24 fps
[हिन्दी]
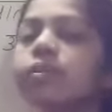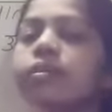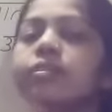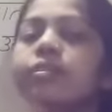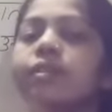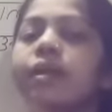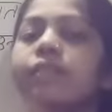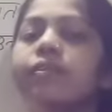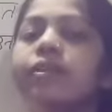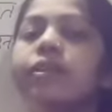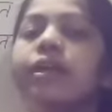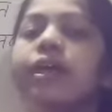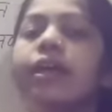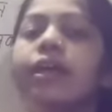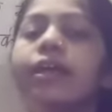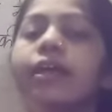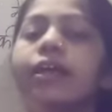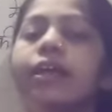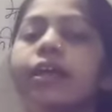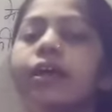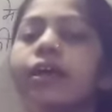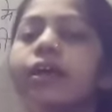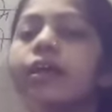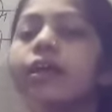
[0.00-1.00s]
नंबर सेवन है
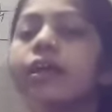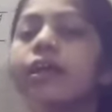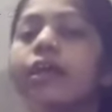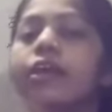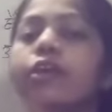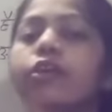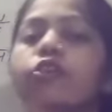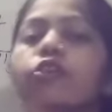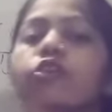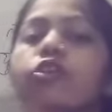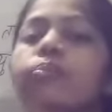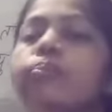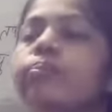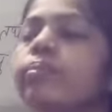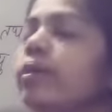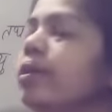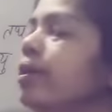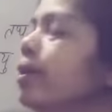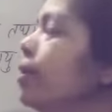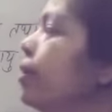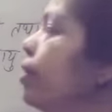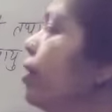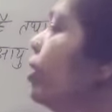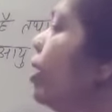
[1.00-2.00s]
कि अगर ए और
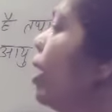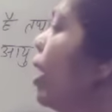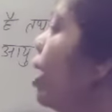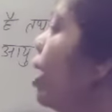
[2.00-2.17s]
बी की